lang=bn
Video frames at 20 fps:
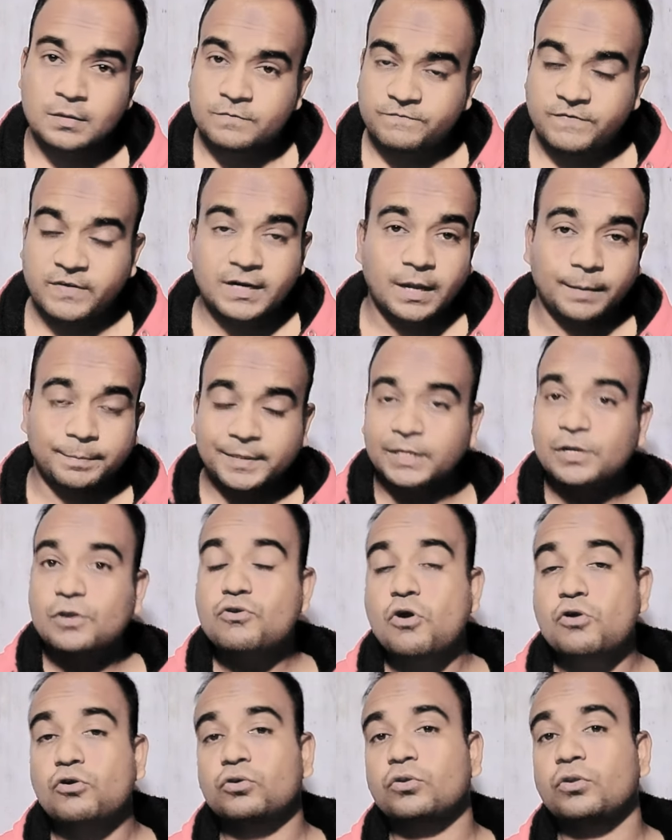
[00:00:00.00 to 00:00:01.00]
ফ্রেন্ড আপনি কি
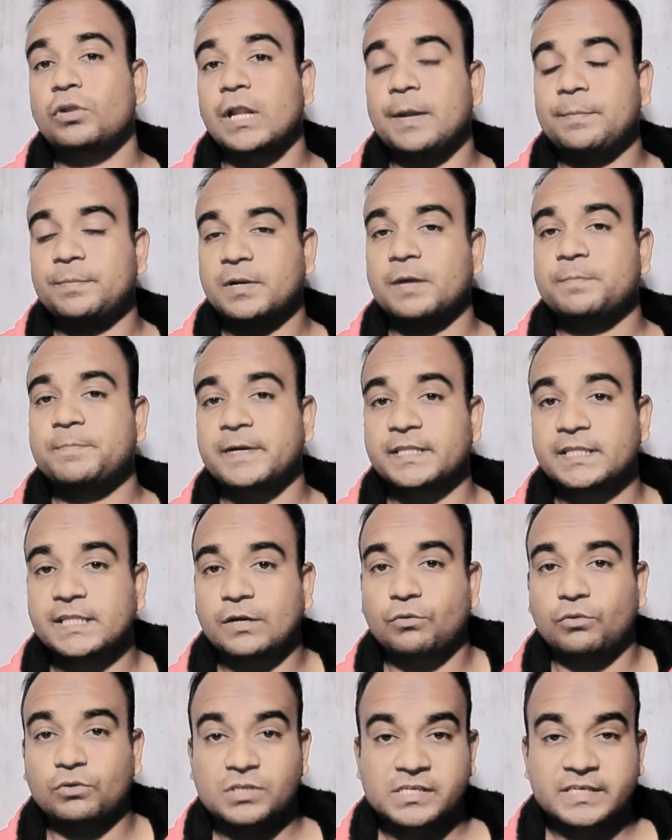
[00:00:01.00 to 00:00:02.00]
কখনো ল্যাপটপ কিনতে
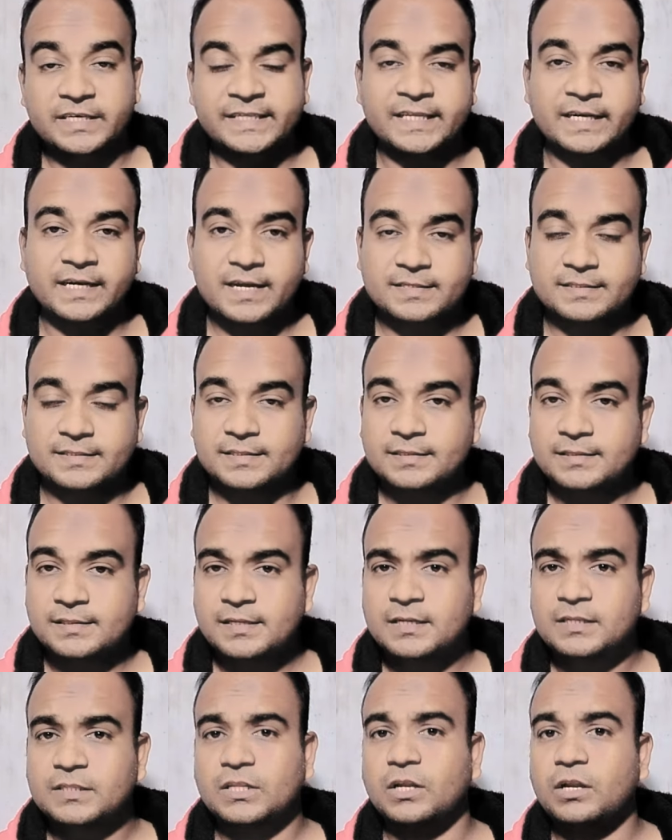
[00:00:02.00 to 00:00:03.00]
কোনো সিটিতে গেছেন
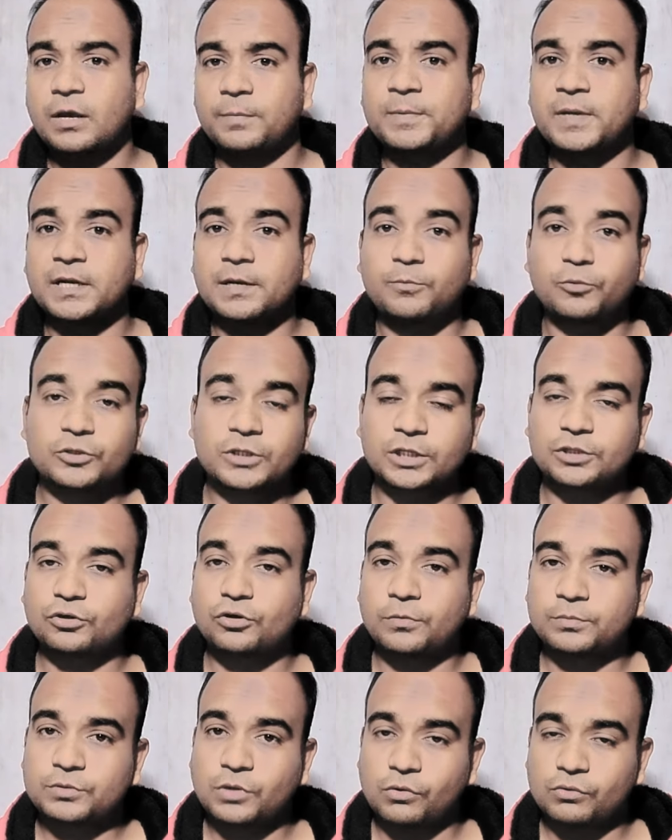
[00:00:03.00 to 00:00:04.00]
তাহলে আপনাকে বোঝাতে
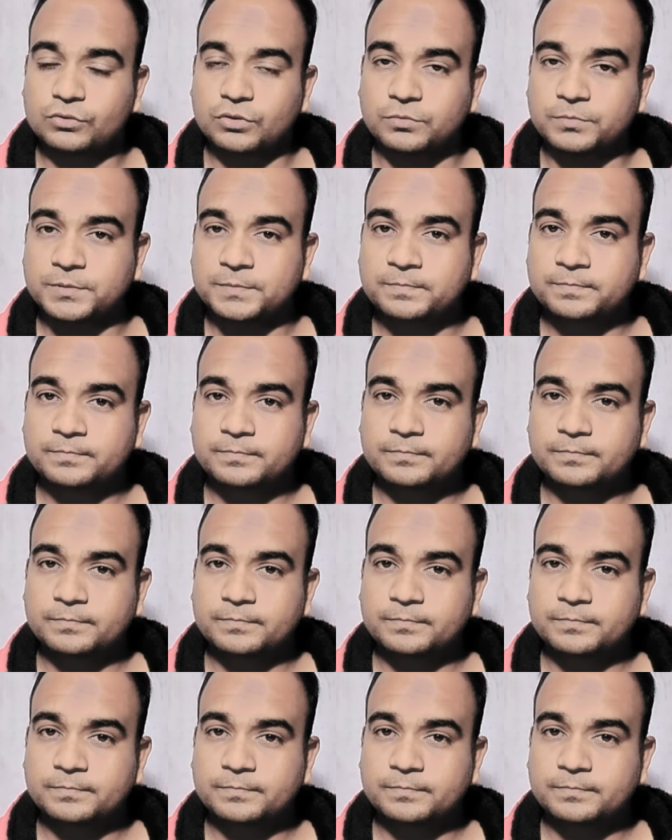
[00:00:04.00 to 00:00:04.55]
খুব সহজ হবে